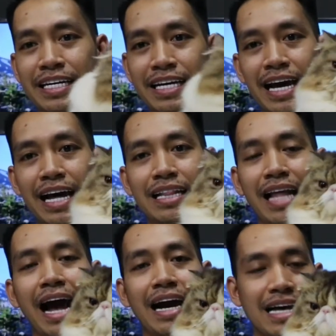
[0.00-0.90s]
dia
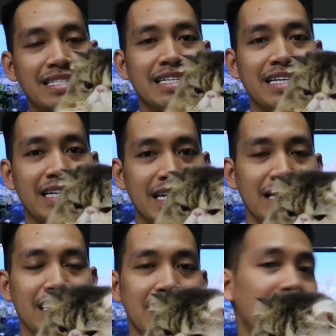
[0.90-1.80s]
agak sedikit
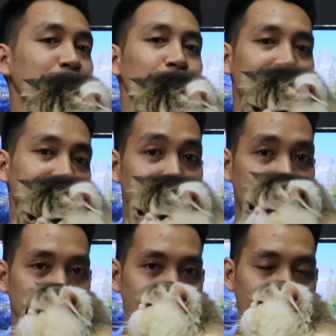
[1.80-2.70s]
nggak suka
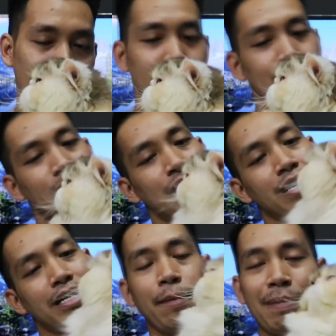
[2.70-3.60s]
digendong
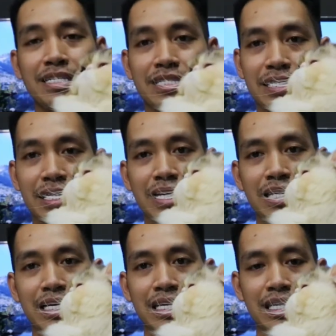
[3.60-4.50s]
dia pasti
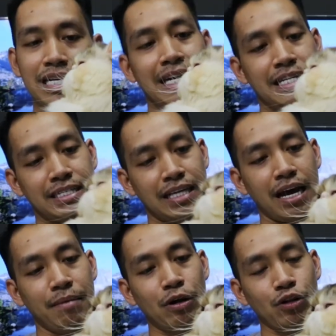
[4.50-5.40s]

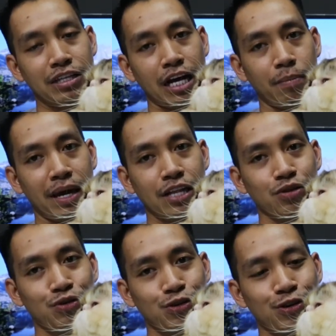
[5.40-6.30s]
gelisah berontak
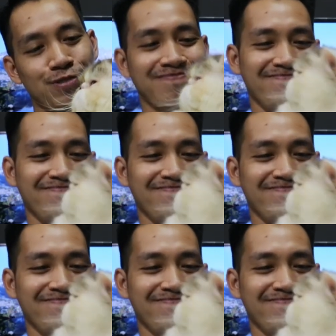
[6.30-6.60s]
pengen turun